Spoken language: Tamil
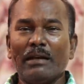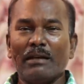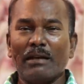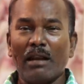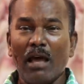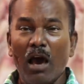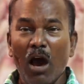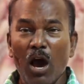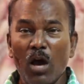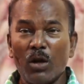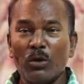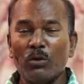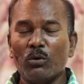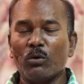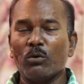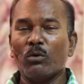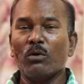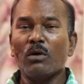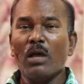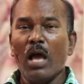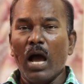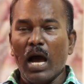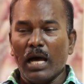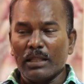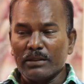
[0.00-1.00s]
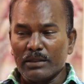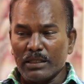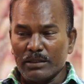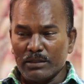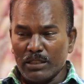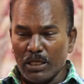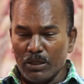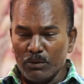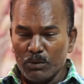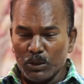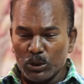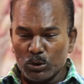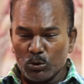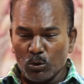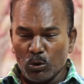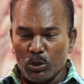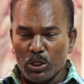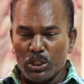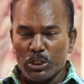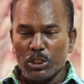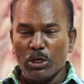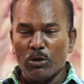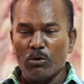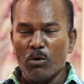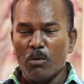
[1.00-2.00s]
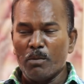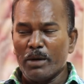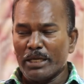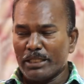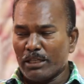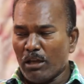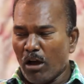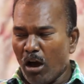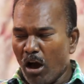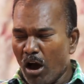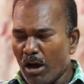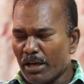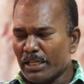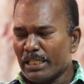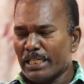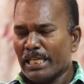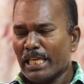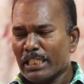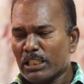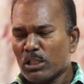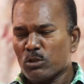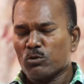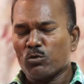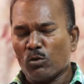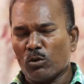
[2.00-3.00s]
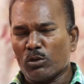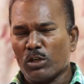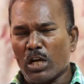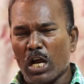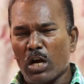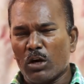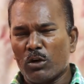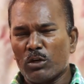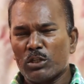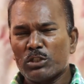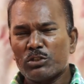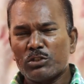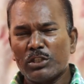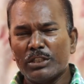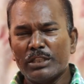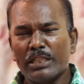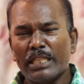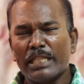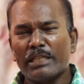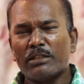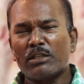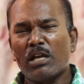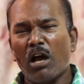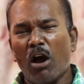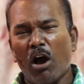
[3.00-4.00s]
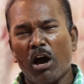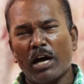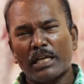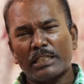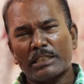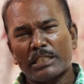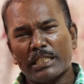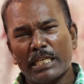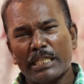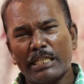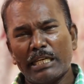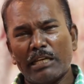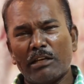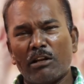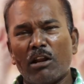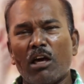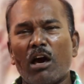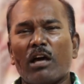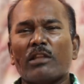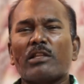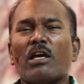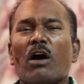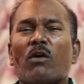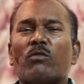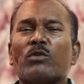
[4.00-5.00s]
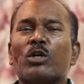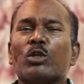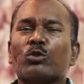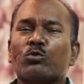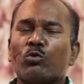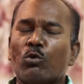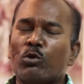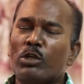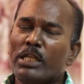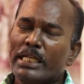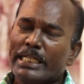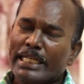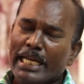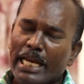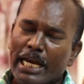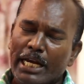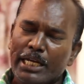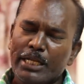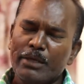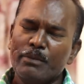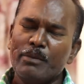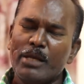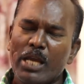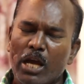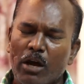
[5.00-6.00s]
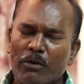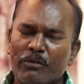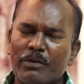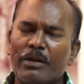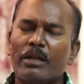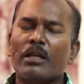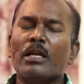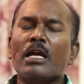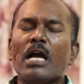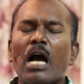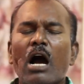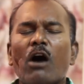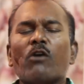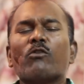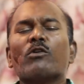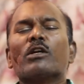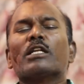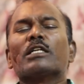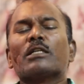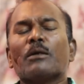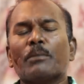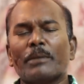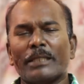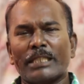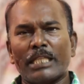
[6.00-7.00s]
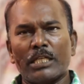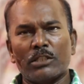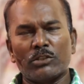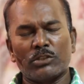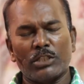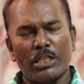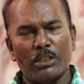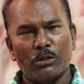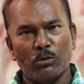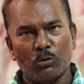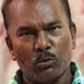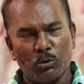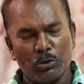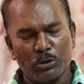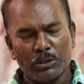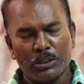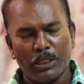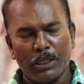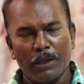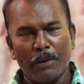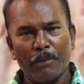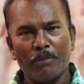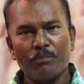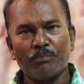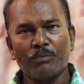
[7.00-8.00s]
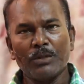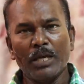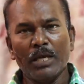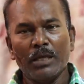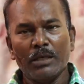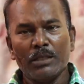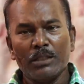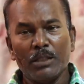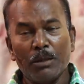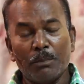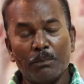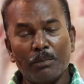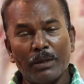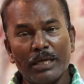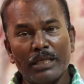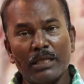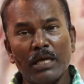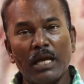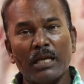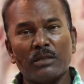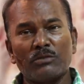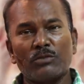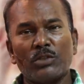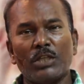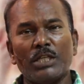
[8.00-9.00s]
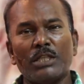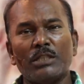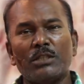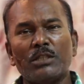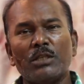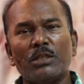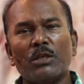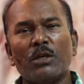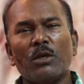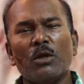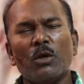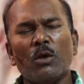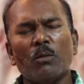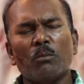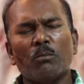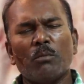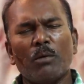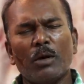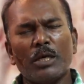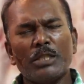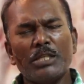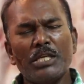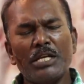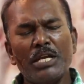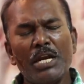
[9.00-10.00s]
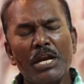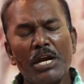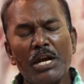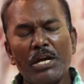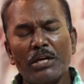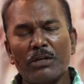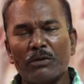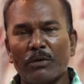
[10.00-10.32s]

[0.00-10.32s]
நானும் அந்த தெய்வத்தோடு தெய்வமாக யார் எதை சொல்கிறாங்களோ சிந்திக்க ஆற்றல் இல்லாத அவங்க சொல்லிக்க அடிமையாகி அவங்களுக்கு மந்திரம் செய்து கொடுத்தேன் இப்படியா செய்து பதினேழு